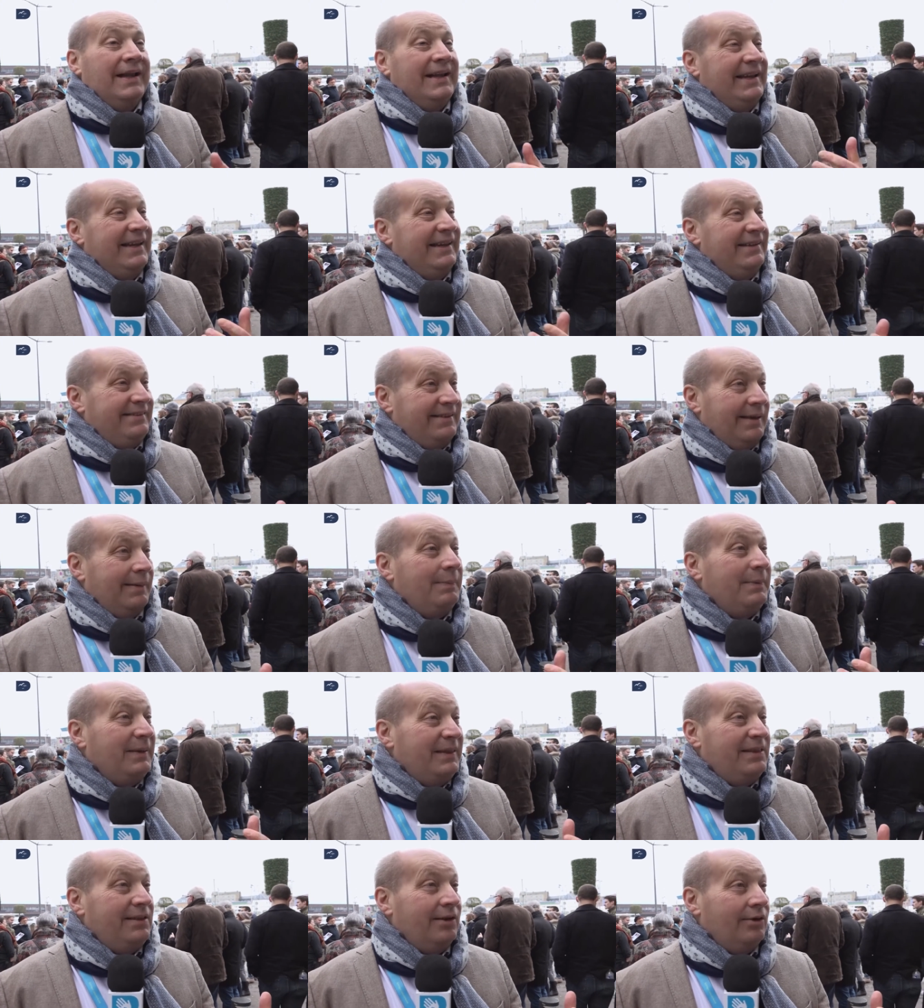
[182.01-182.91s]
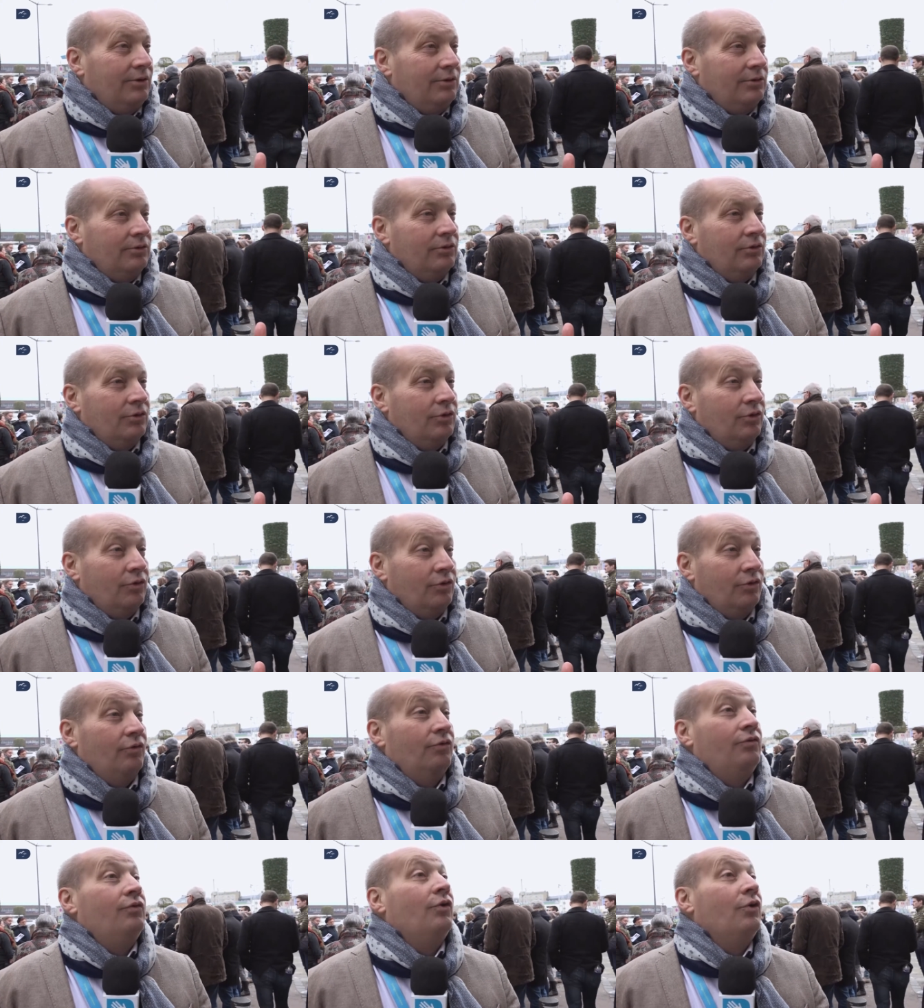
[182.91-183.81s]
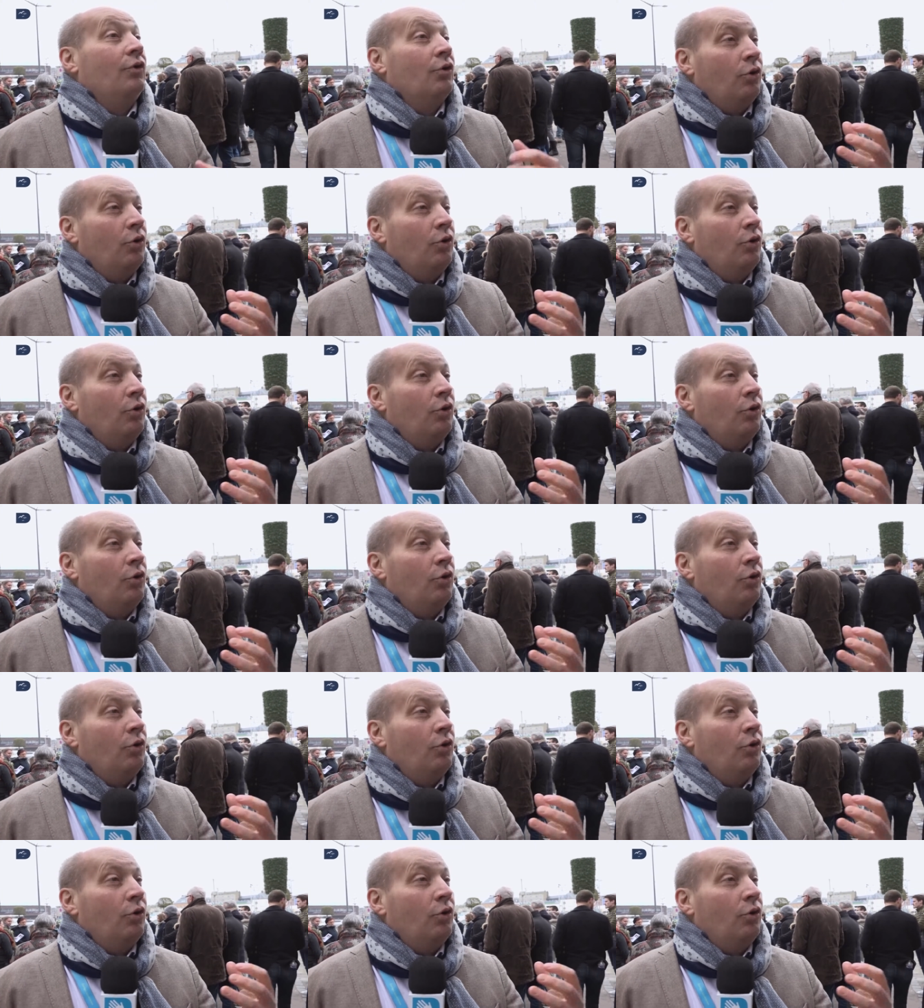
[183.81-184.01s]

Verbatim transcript: les habitants veulent